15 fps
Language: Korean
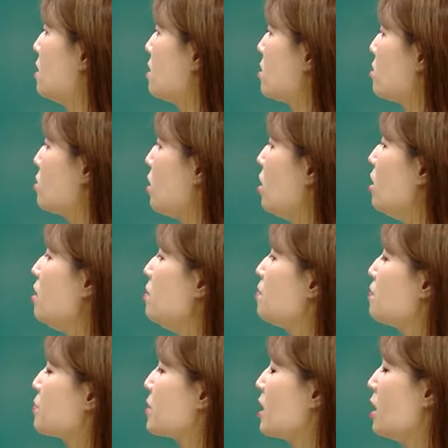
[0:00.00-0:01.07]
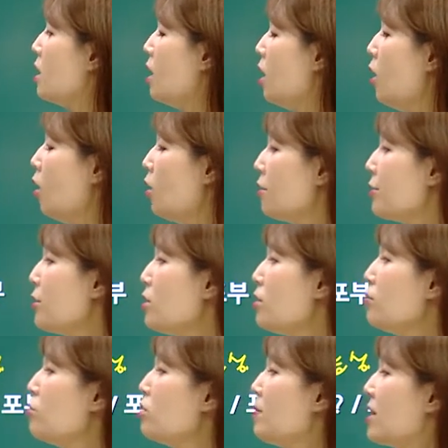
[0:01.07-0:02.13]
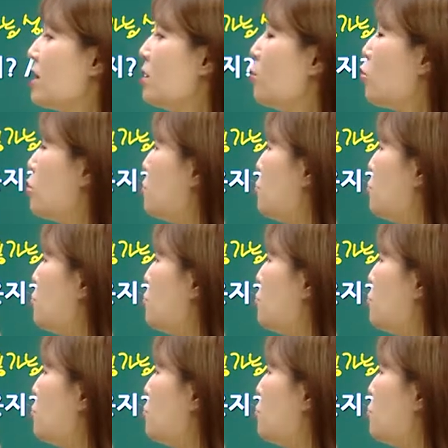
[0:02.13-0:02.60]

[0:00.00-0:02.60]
그쵸? 어떤 업무를 맡아보고